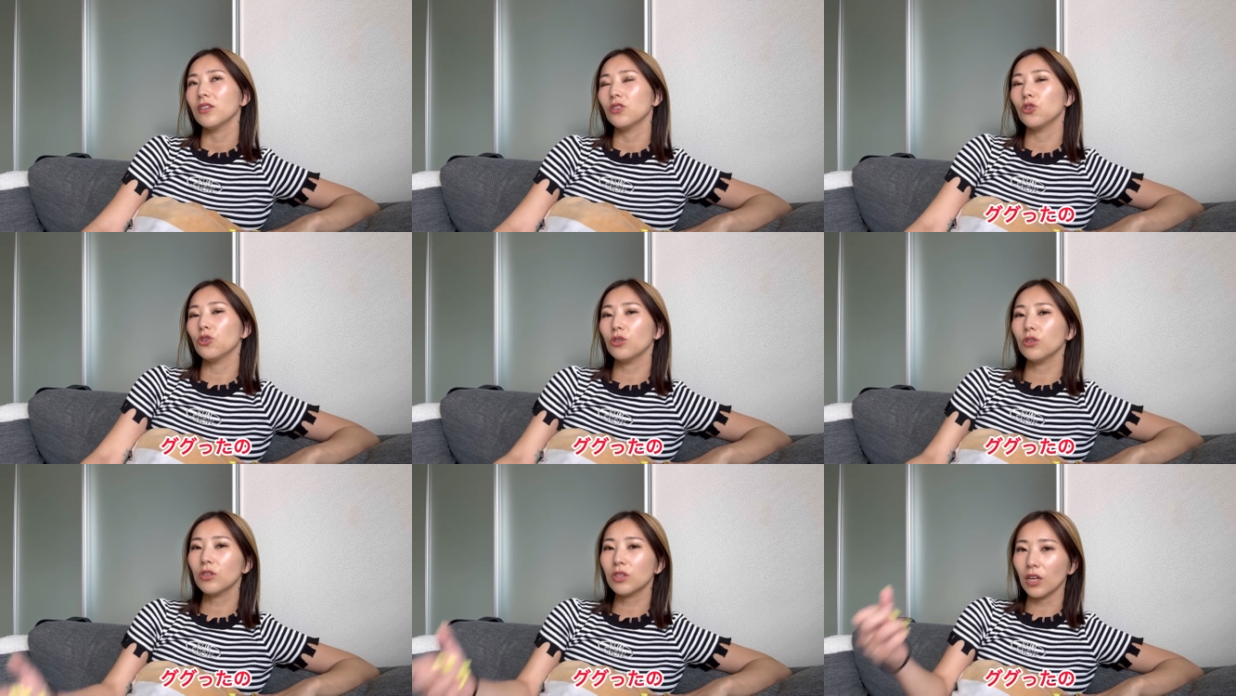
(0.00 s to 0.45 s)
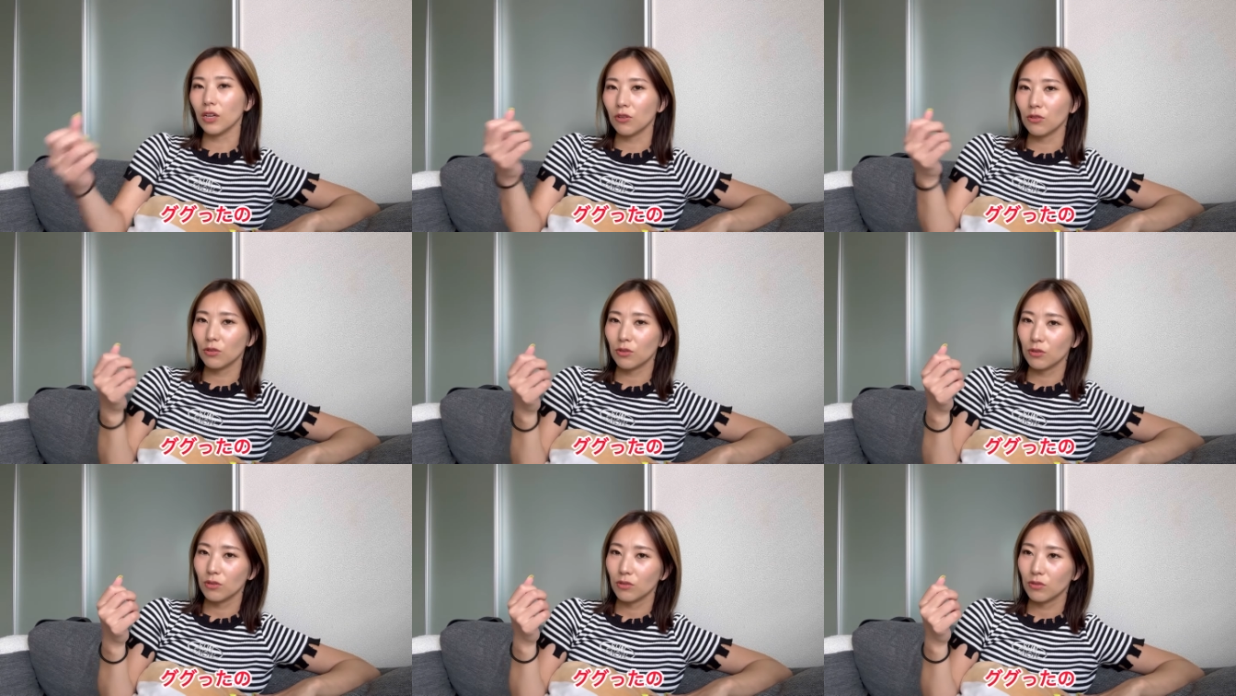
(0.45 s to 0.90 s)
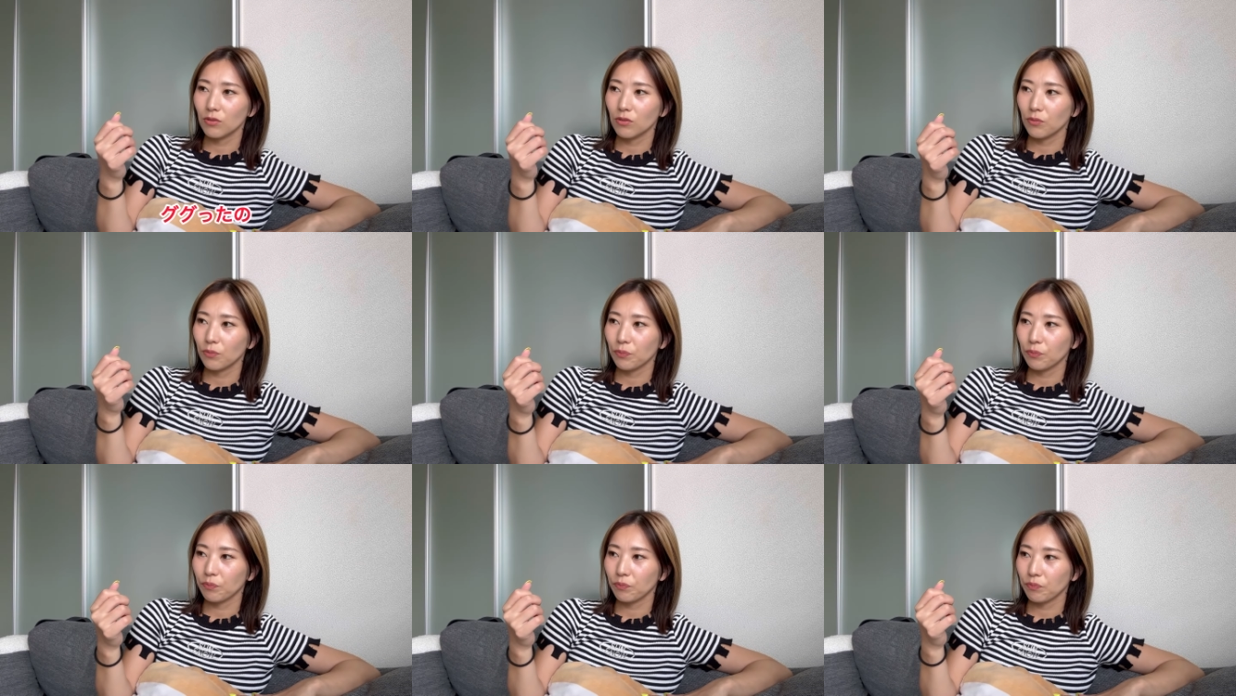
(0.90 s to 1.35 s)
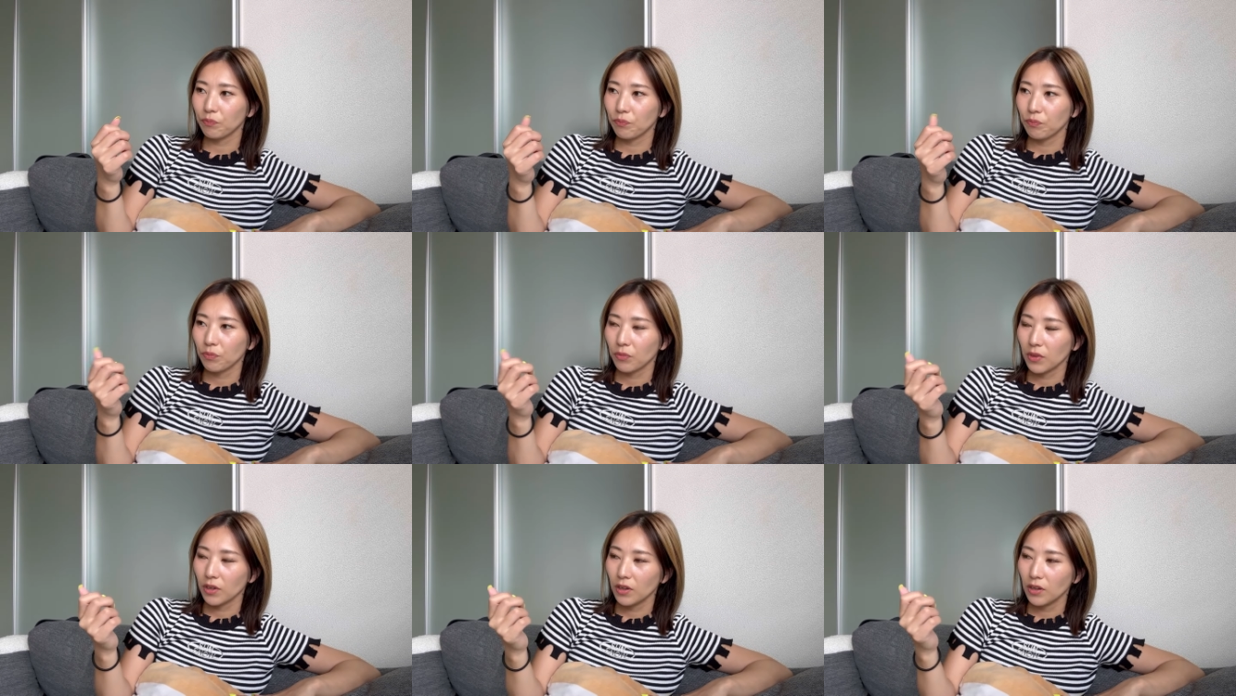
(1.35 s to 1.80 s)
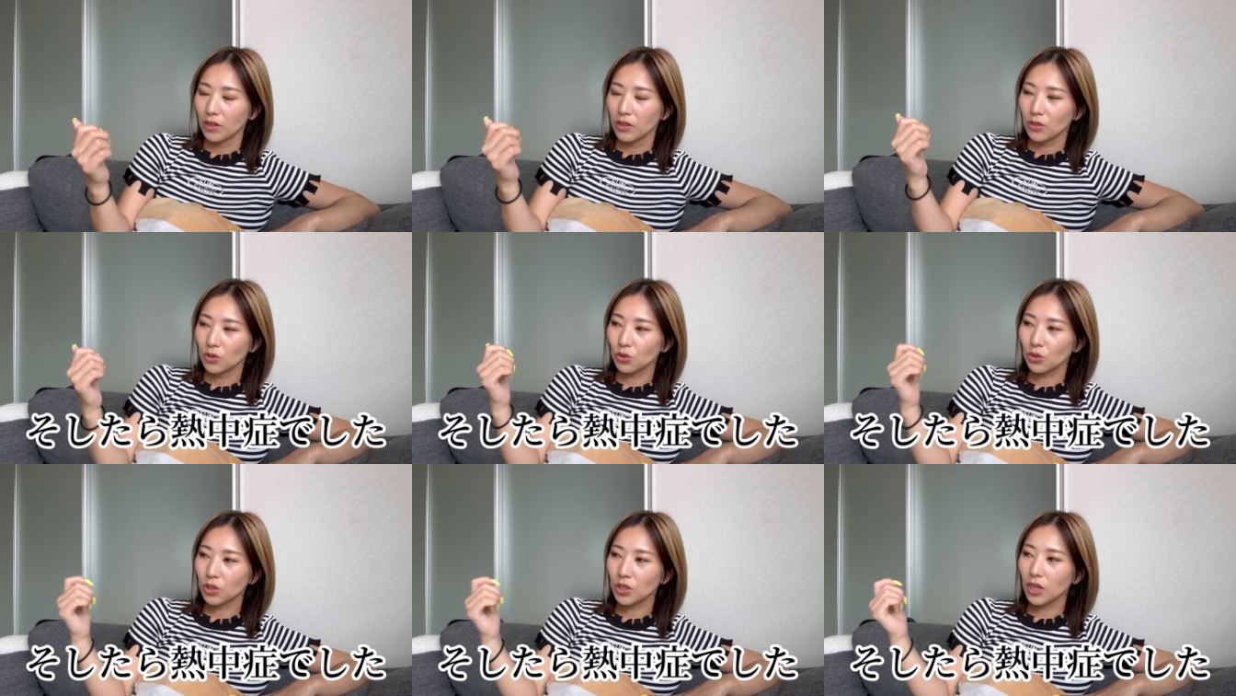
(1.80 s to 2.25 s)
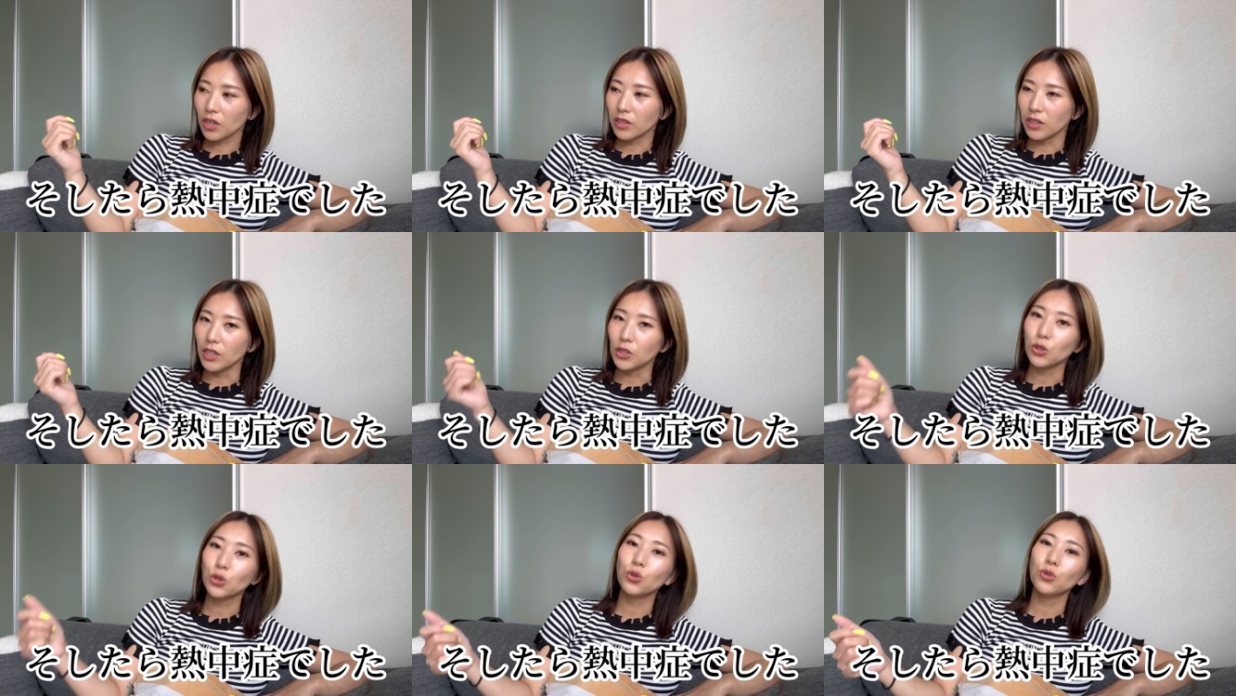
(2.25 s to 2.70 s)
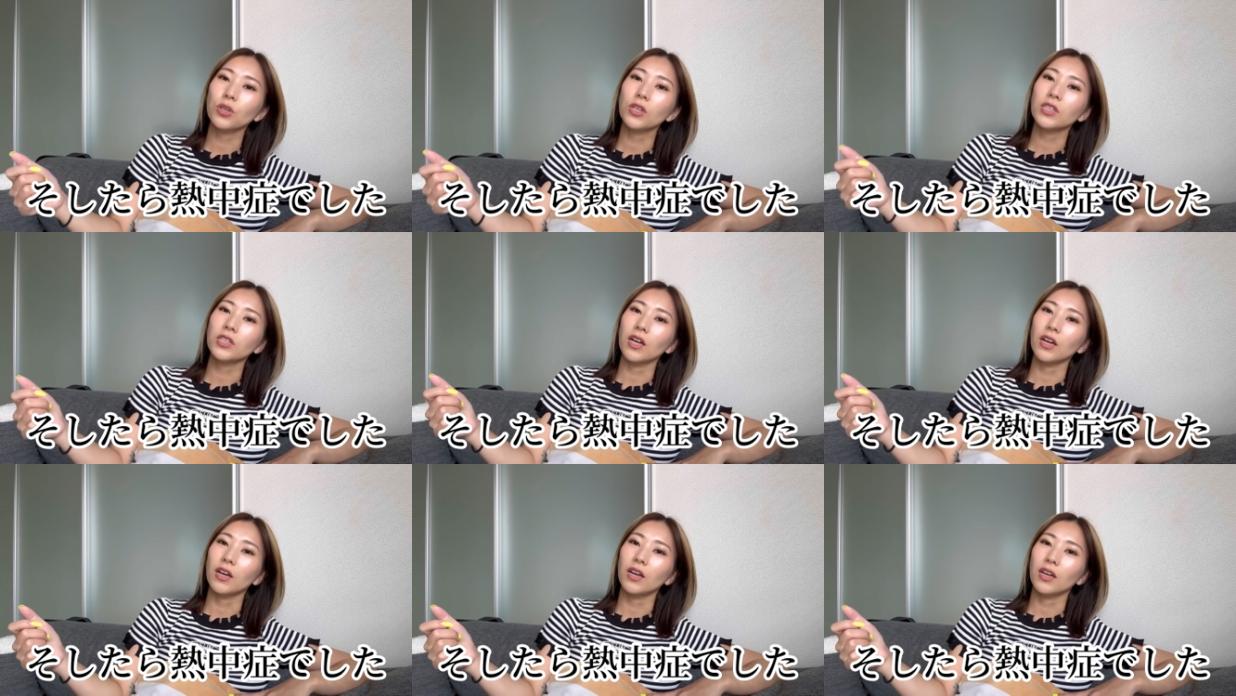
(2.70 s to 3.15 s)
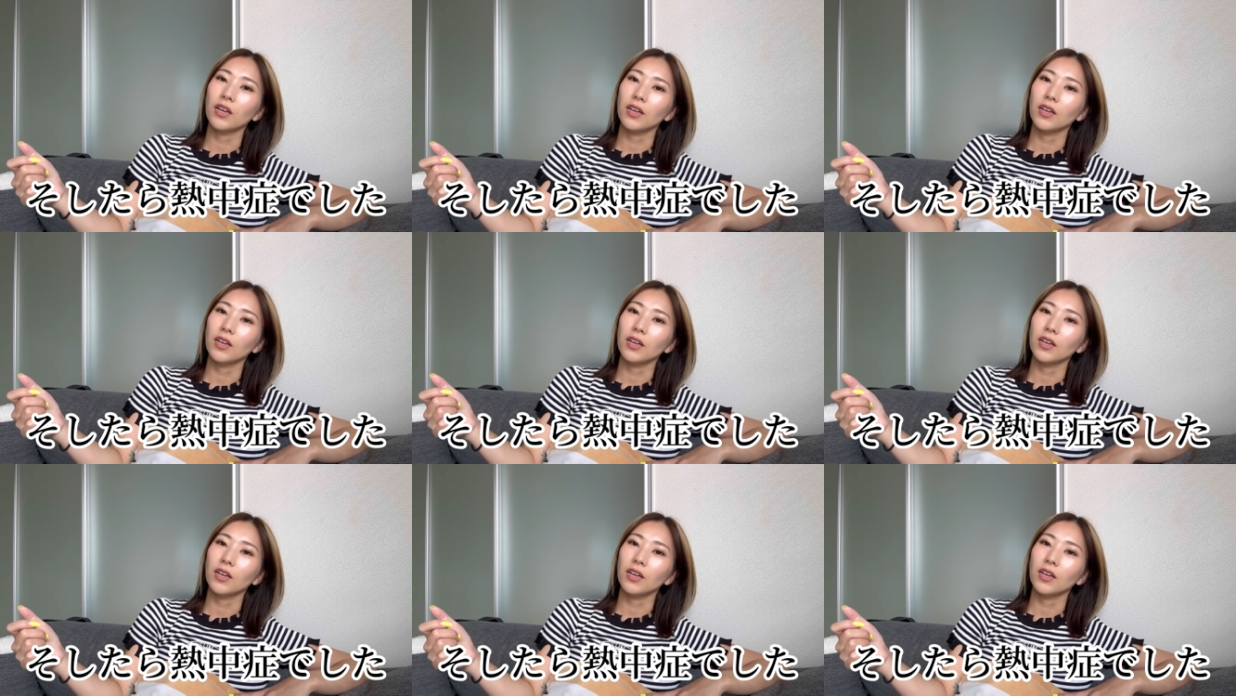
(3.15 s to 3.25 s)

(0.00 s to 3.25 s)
ググったのそしたら熱中症でしたはい